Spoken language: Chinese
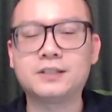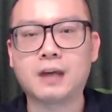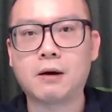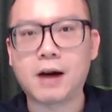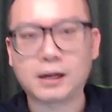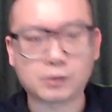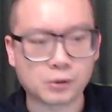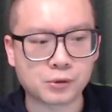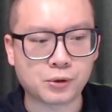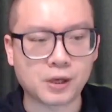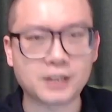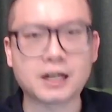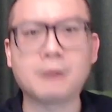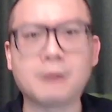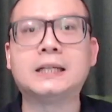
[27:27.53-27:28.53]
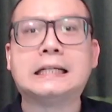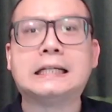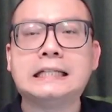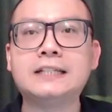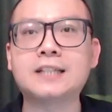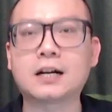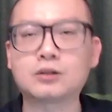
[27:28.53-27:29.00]
小爱同学小米的
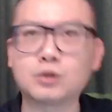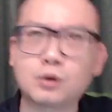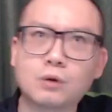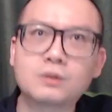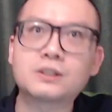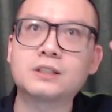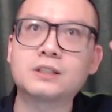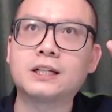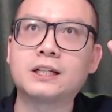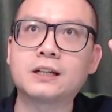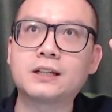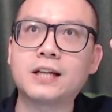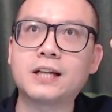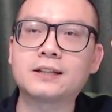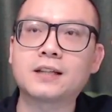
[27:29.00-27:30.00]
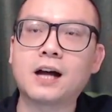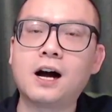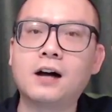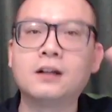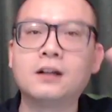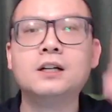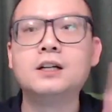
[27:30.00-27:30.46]
音箱去控制你的电
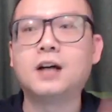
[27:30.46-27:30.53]
灯，